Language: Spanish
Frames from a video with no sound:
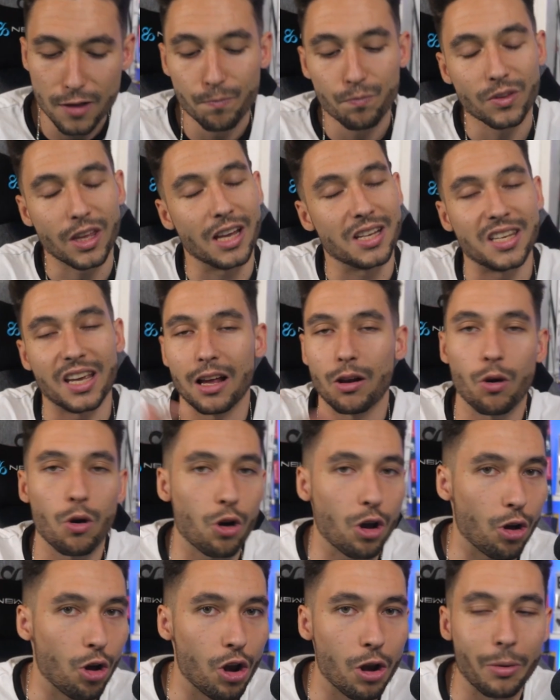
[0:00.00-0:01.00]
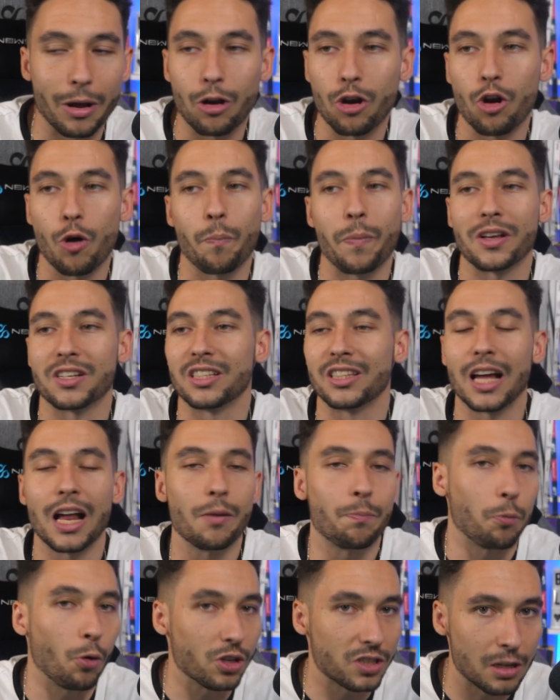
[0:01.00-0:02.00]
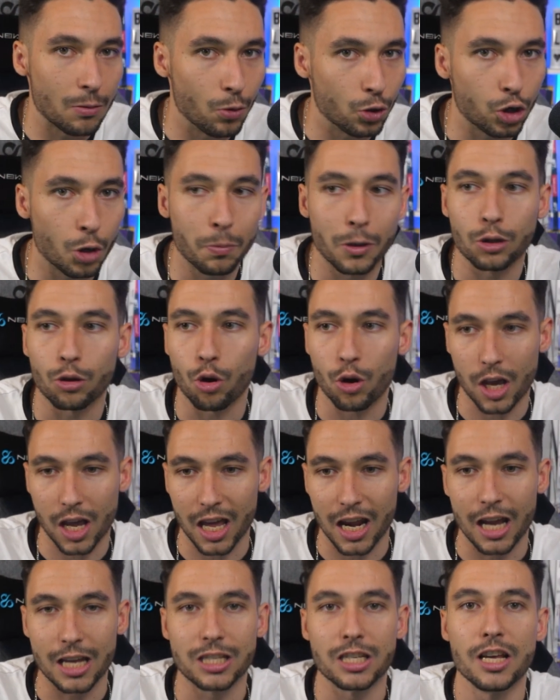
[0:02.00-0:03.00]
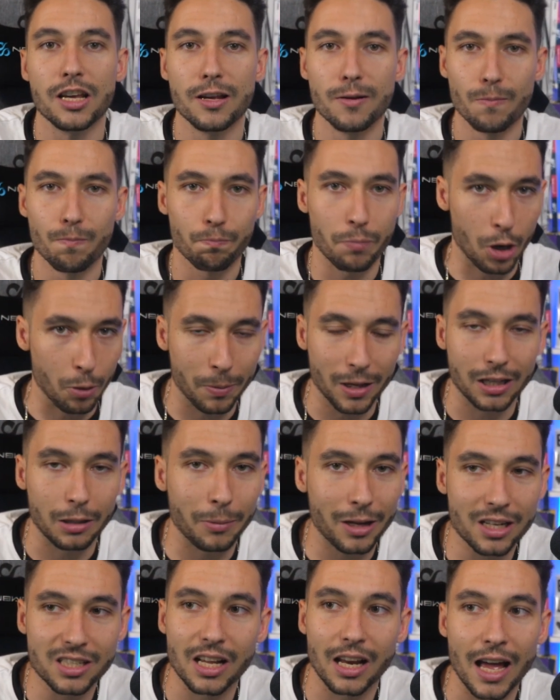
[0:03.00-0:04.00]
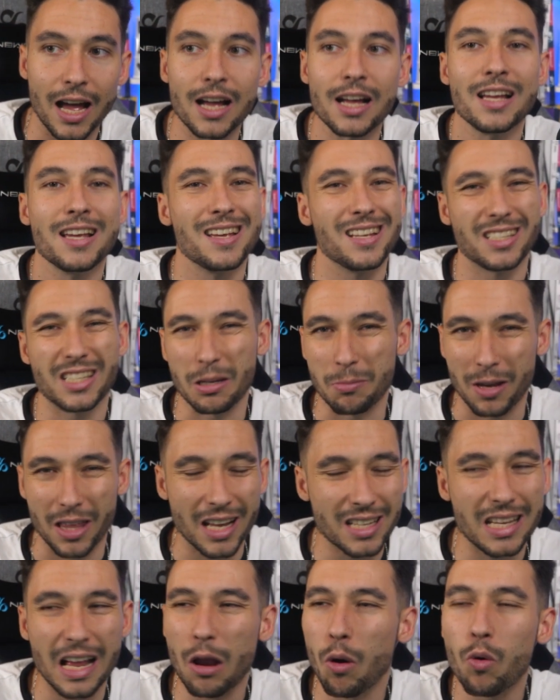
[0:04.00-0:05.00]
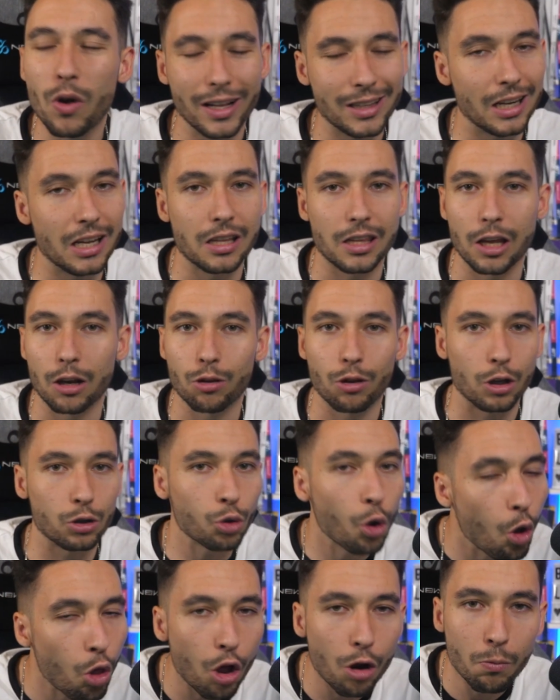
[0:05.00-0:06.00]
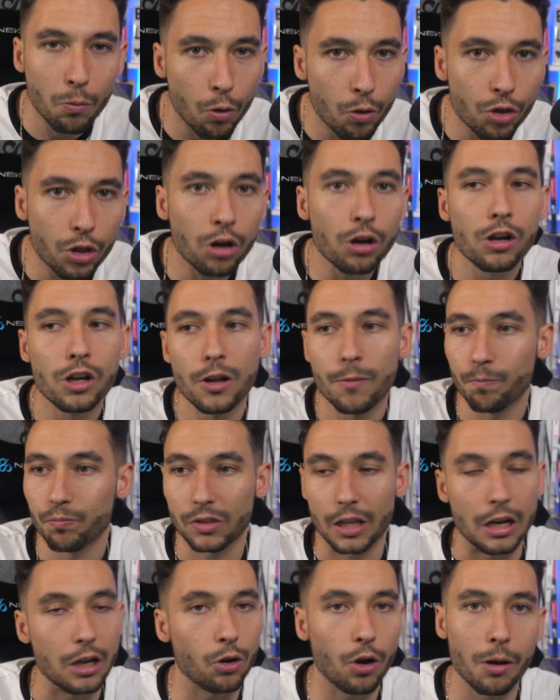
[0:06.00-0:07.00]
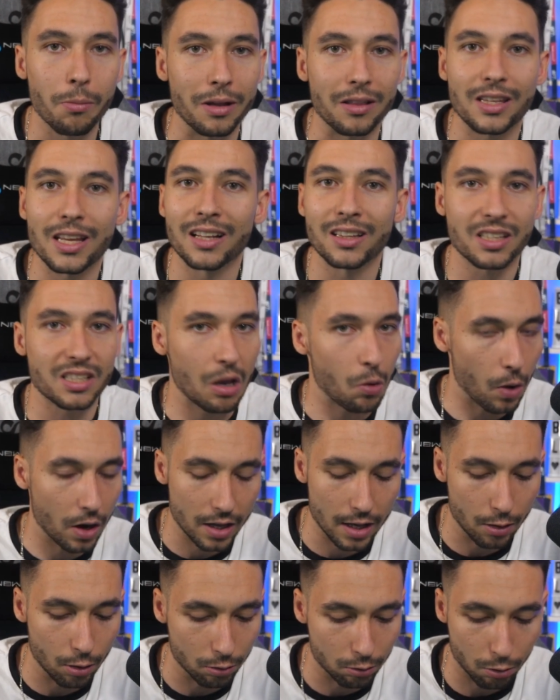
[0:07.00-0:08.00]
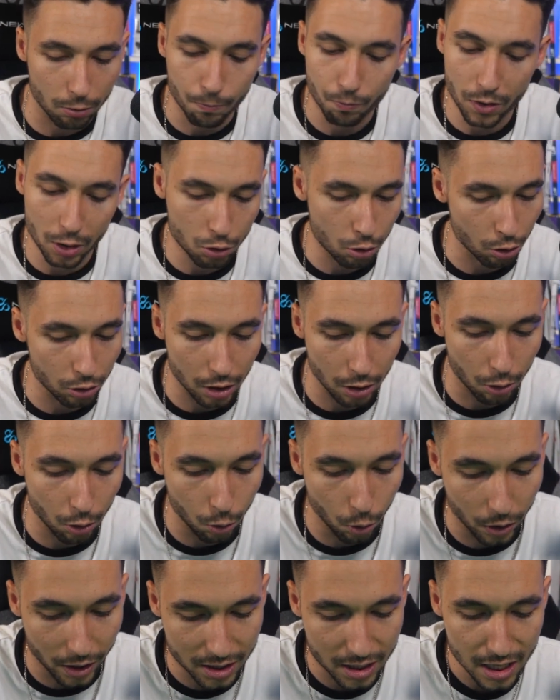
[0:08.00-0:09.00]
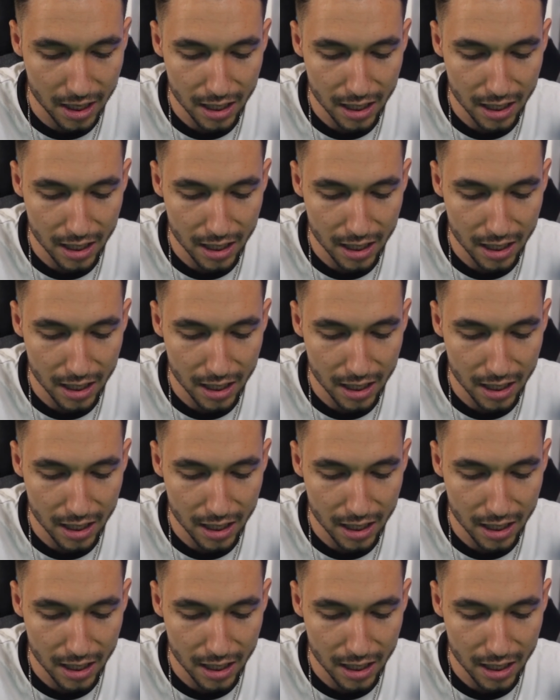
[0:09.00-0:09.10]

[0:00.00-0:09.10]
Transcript: Que sigue luego que con el balón en los pies y tal, puede ser muy torpe y todo lo que queráis. Pero para tapar a Salah, si me das algún lateral izquierdo de todo el mundo, te elijo a Mendy antes que a cualquier otro. Eso no tengo dudas.